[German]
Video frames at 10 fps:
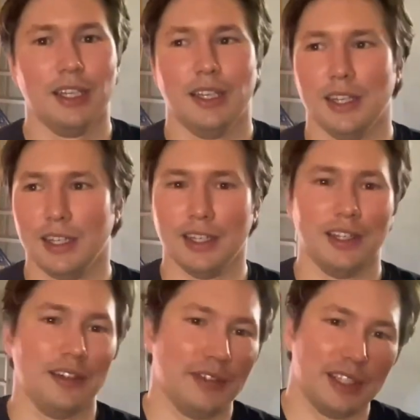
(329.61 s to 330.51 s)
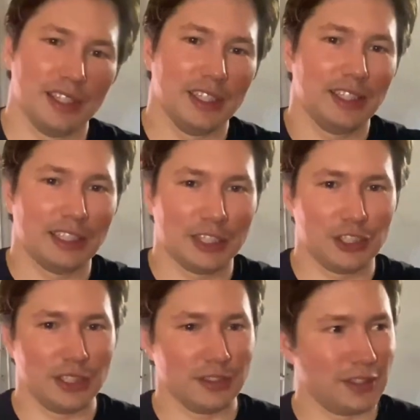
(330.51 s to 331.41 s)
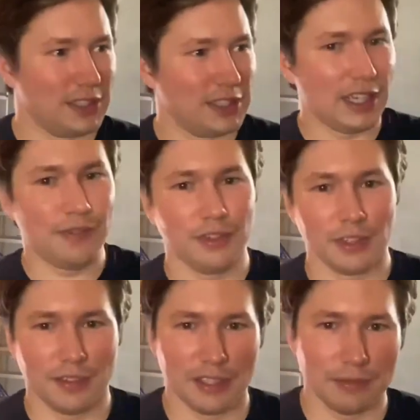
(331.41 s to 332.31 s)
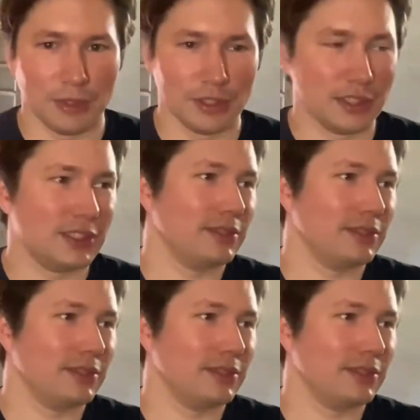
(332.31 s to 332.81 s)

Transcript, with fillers: Äh, wenn du eine Hitachi oder eine Delphi oder was möchtest,